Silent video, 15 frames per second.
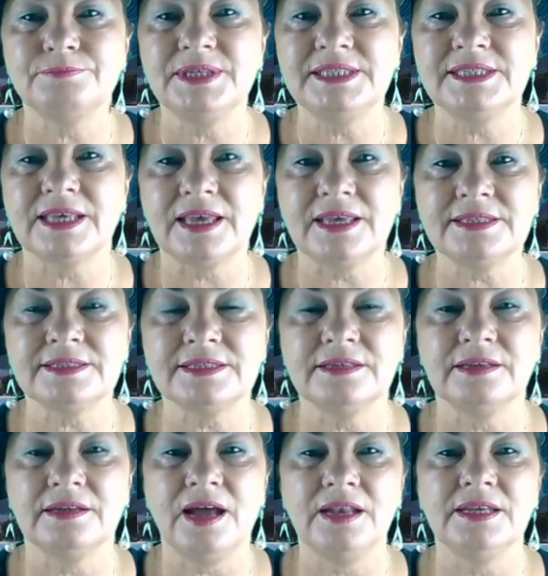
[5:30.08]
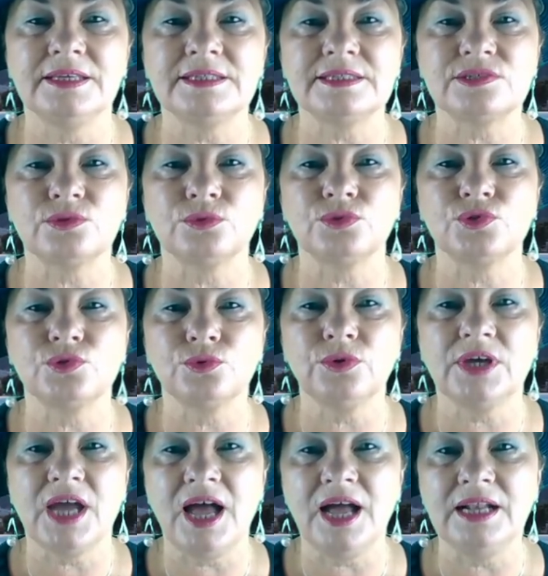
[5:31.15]
bis gestern alles so
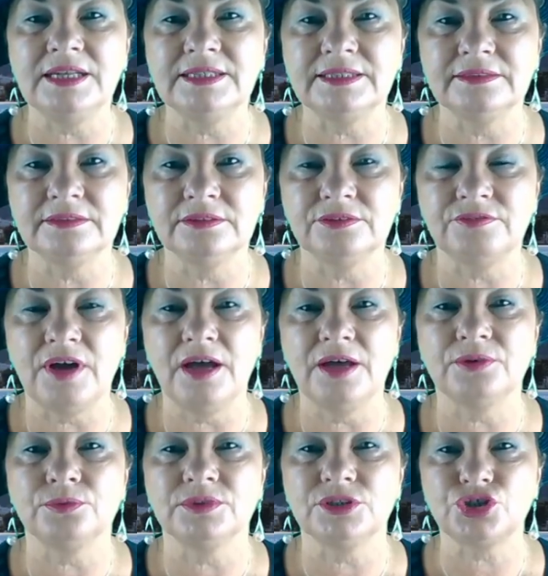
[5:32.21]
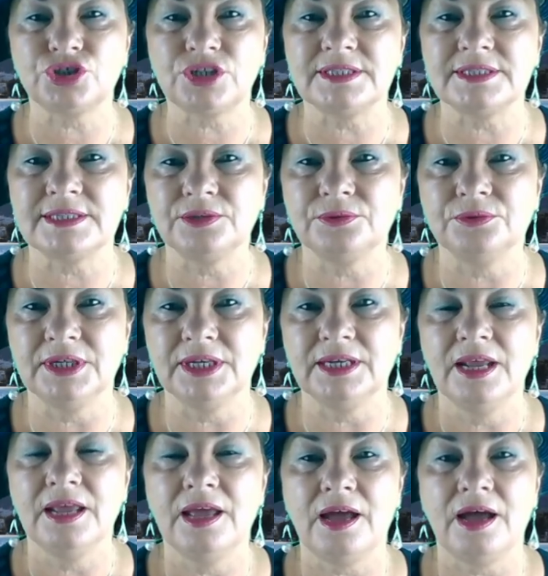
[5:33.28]
zurückhaltend war oder stationär,
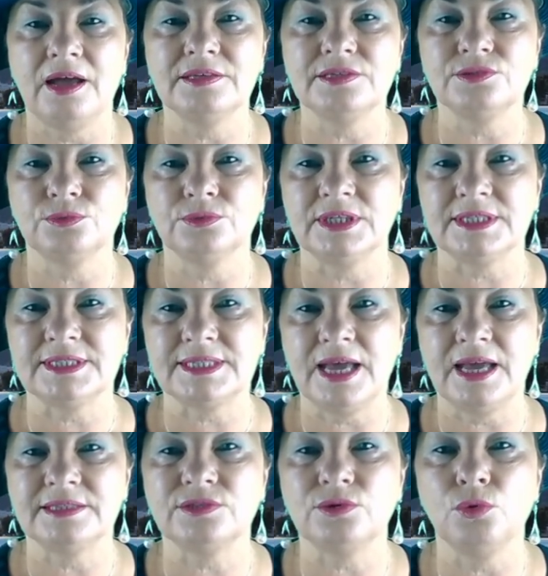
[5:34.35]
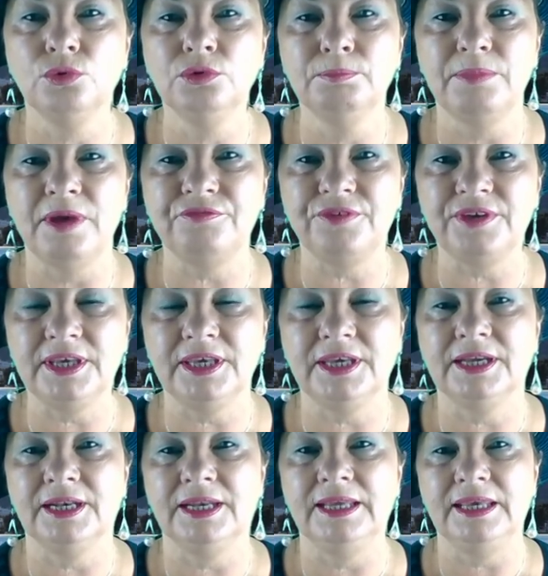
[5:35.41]
also das heißt
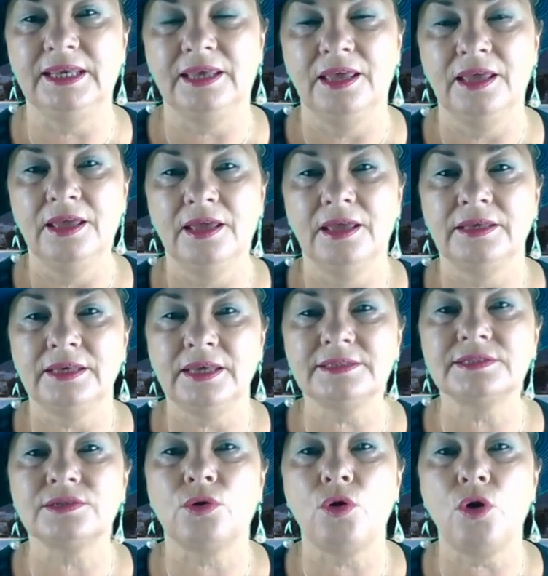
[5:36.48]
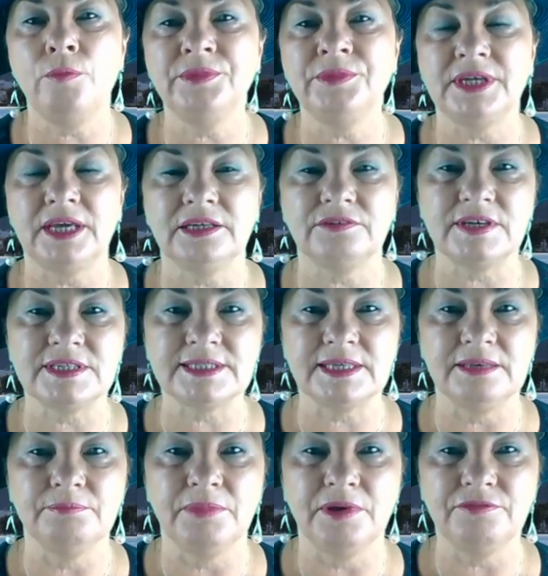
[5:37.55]
unbeweglich, jetzt kommt etwas
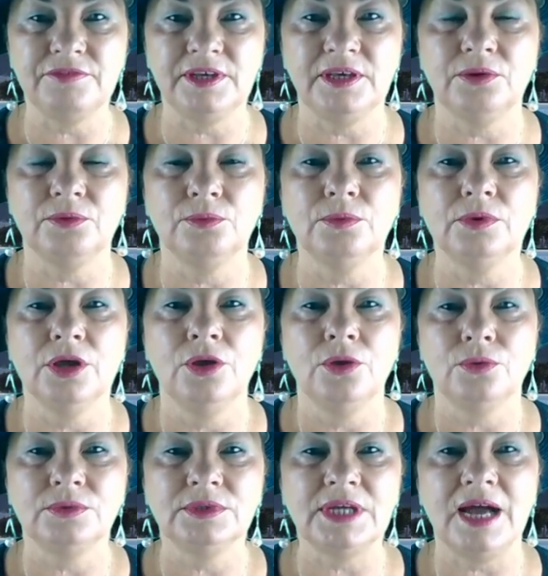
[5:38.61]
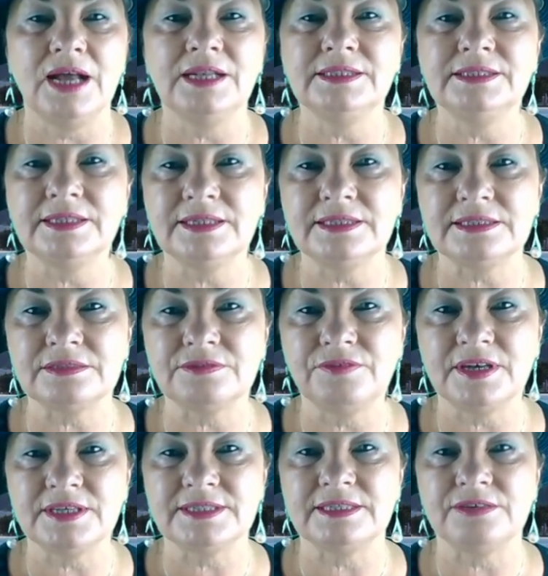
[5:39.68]
in Bewegung und all das,
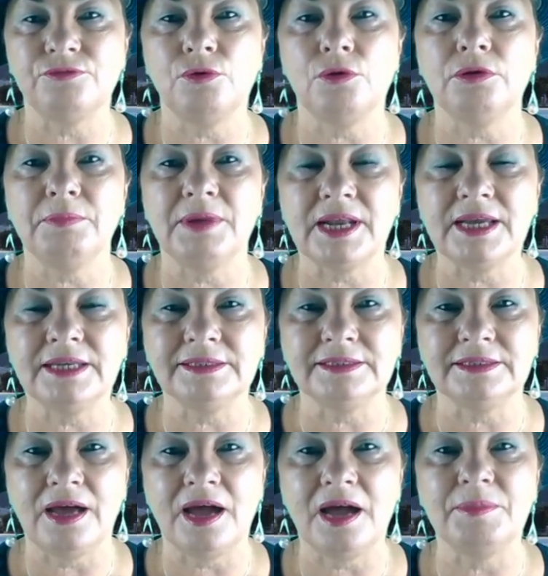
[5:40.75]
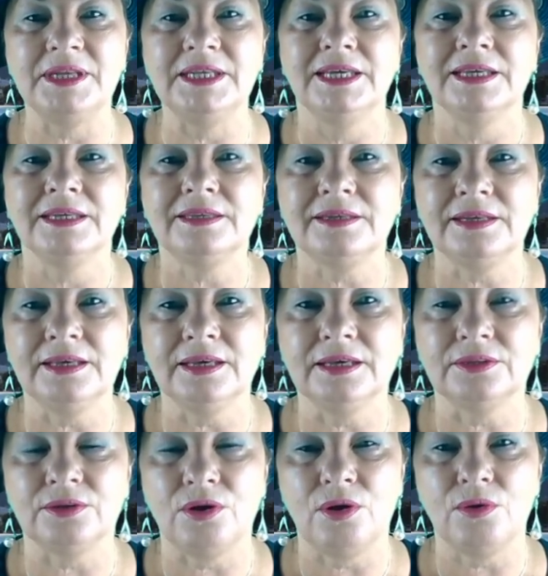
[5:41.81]
was sie vorbereitet haben,
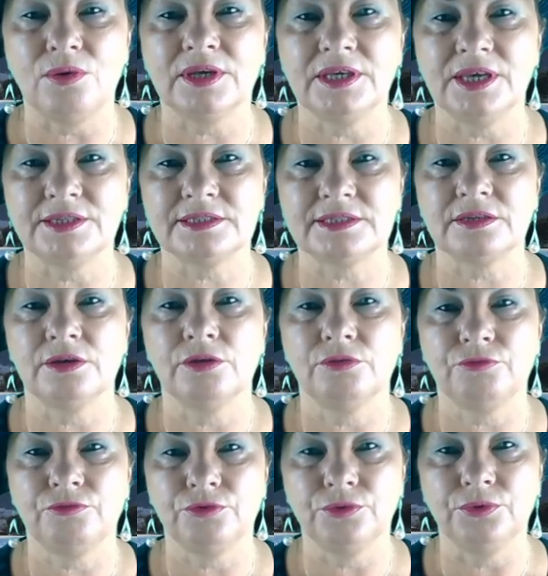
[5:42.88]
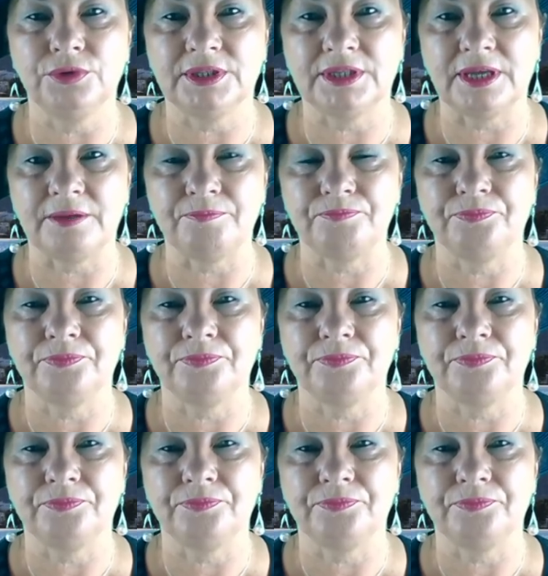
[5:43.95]
trägt auch jetzt Früchte.